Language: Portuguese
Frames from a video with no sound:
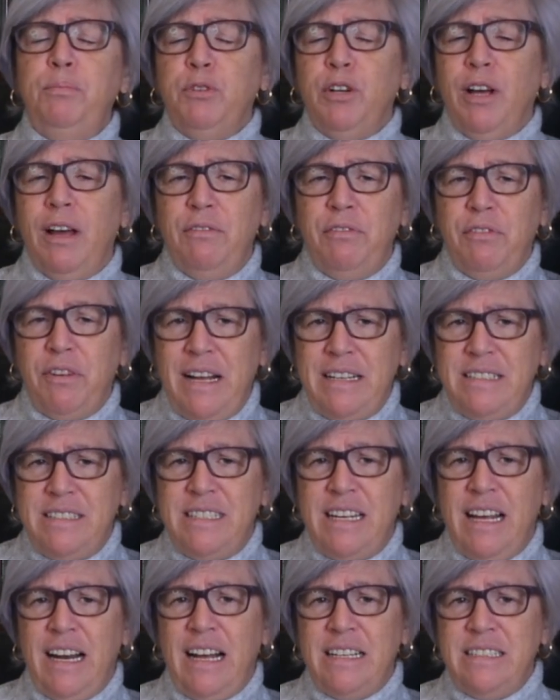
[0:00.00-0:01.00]
porque em
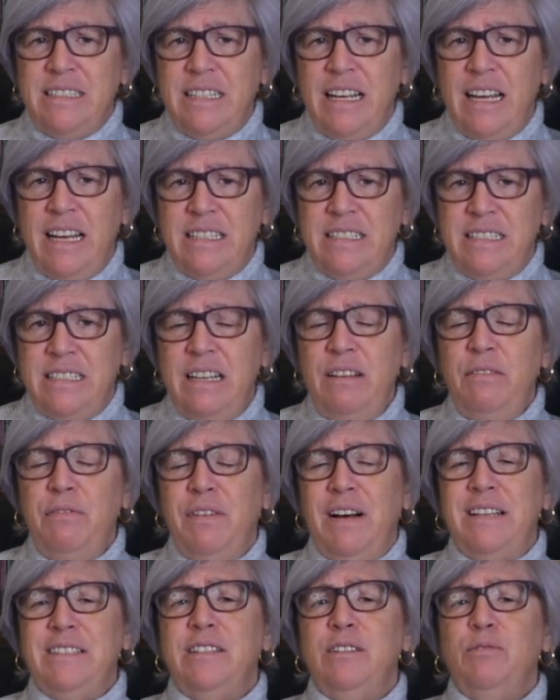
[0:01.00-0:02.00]
França era, é assim,
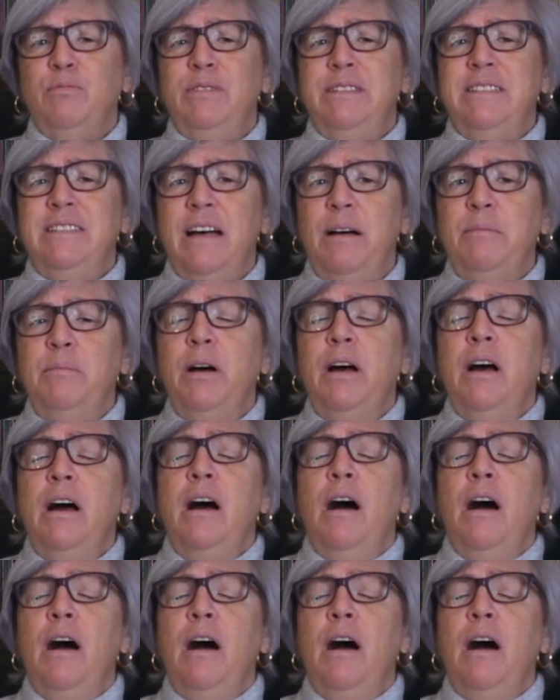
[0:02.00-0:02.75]
fazem um exame